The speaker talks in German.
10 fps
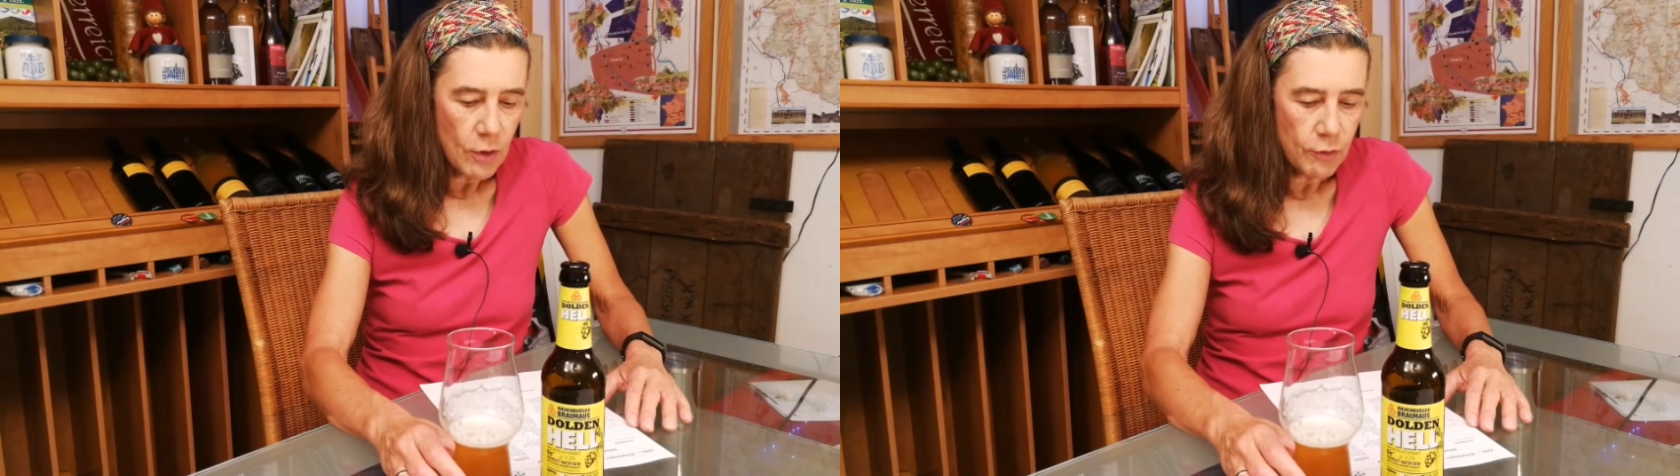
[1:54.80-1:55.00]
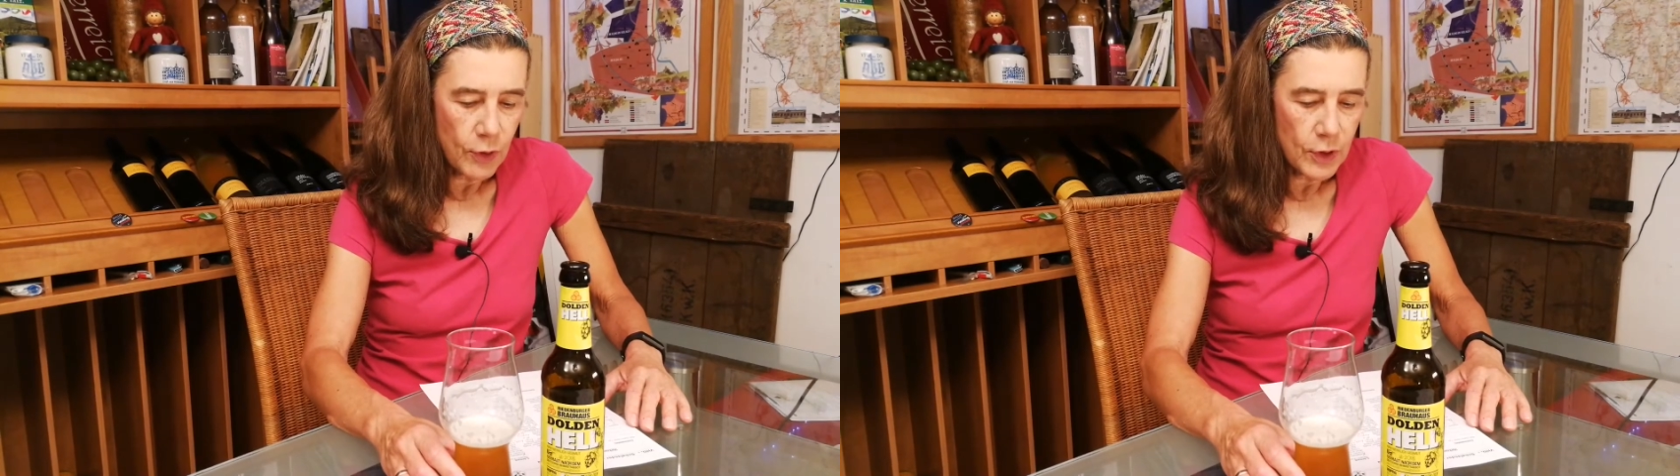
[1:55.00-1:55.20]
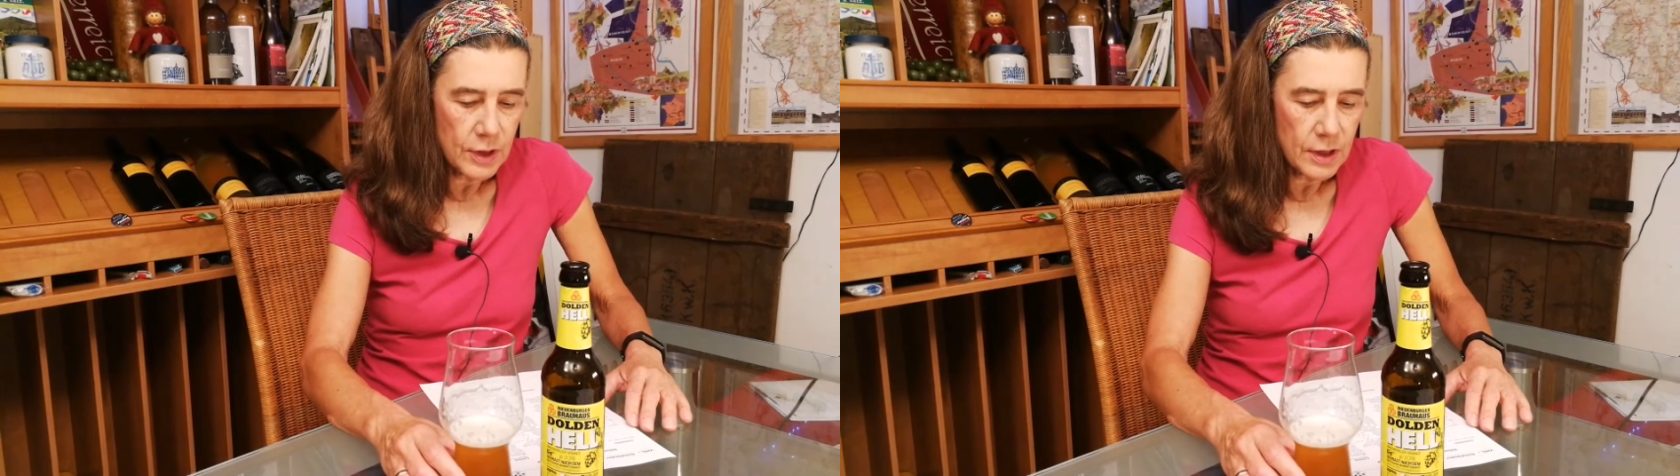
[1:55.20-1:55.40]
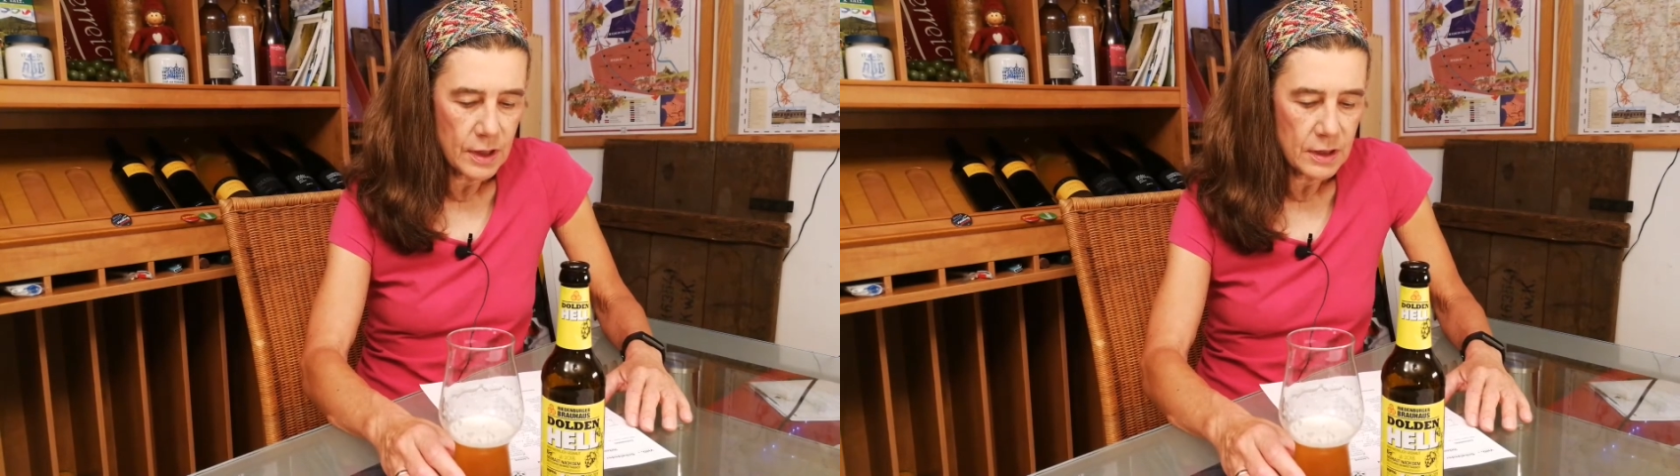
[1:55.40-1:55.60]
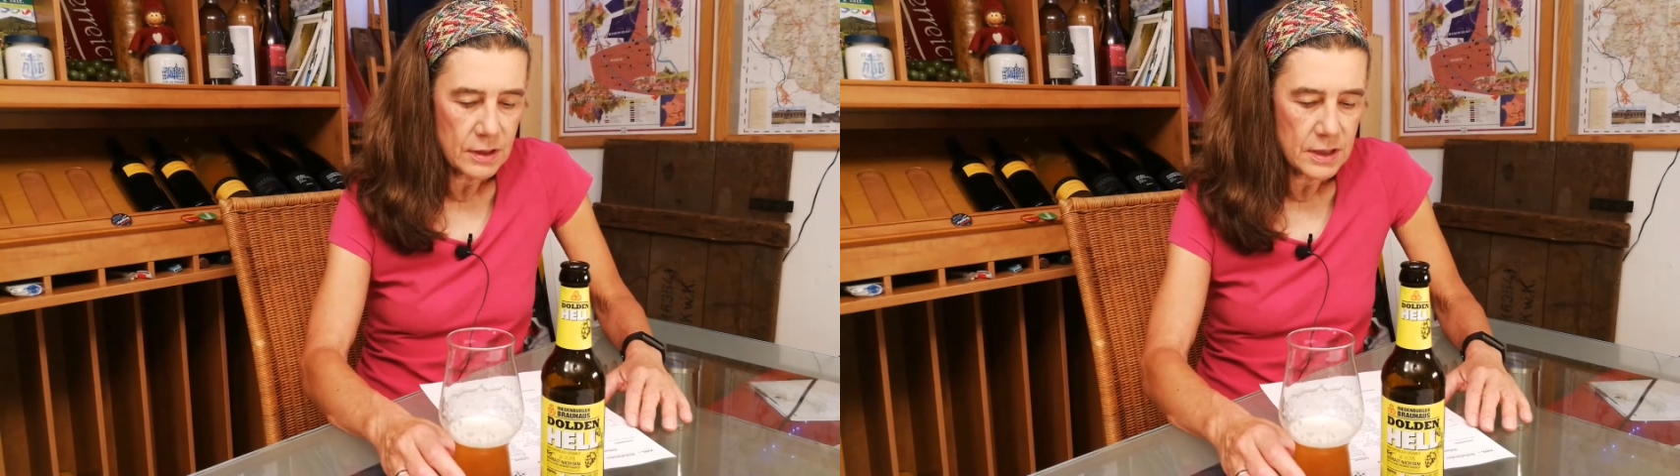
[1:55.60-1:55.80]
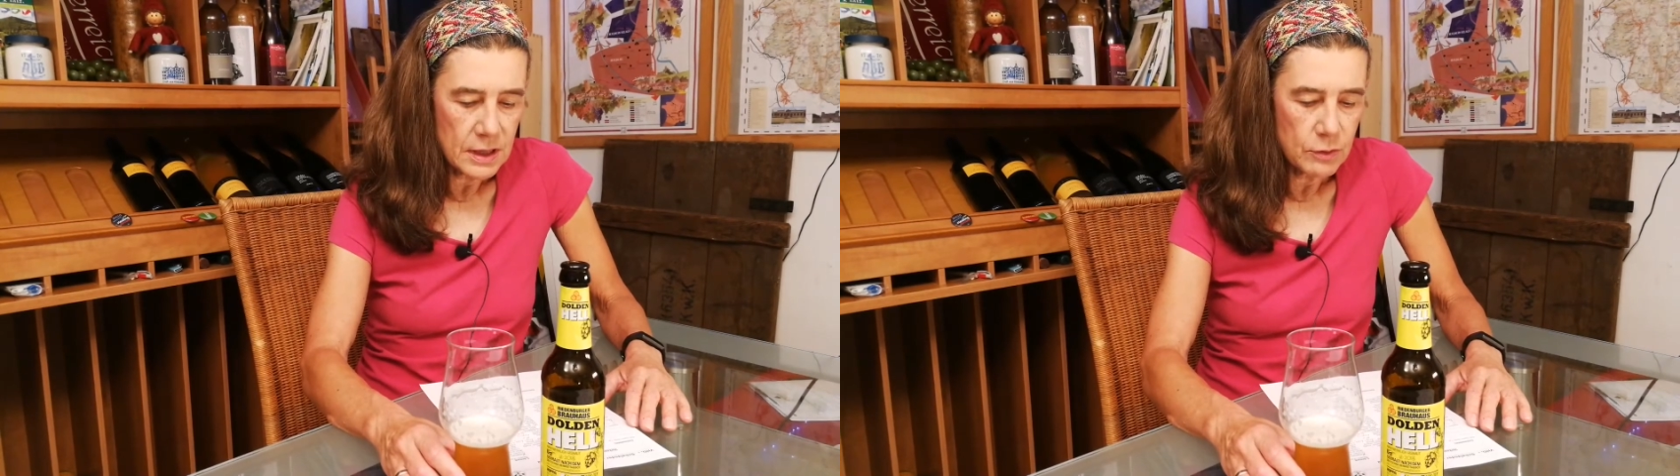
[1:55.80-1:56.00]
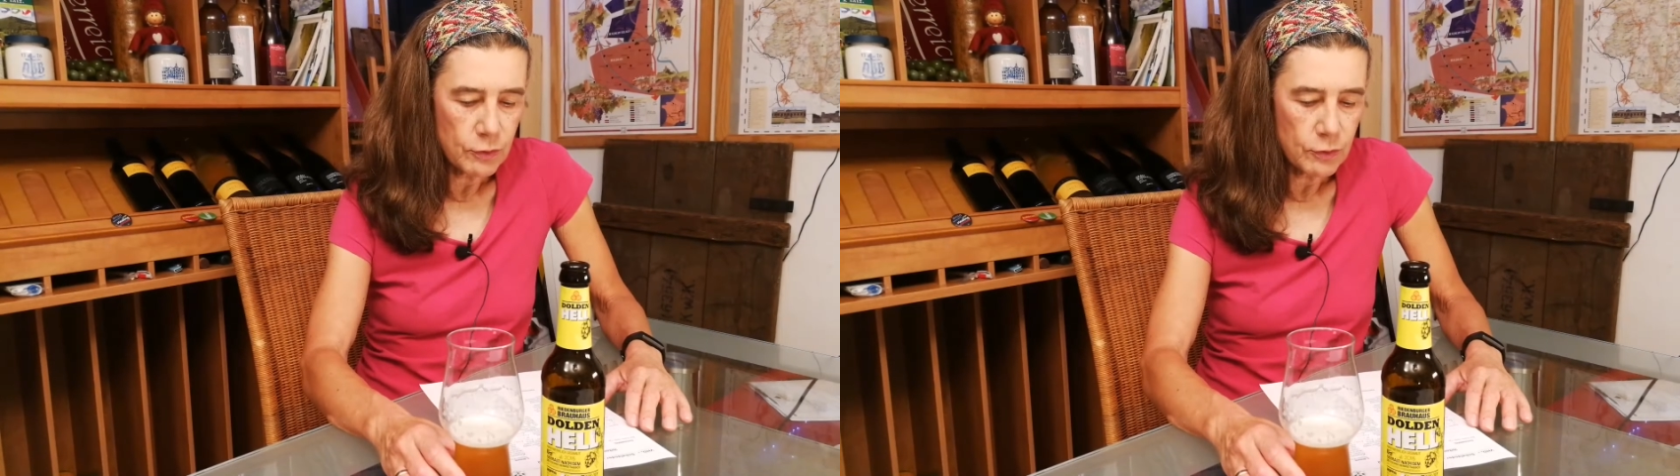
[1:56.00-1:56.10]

von äh, den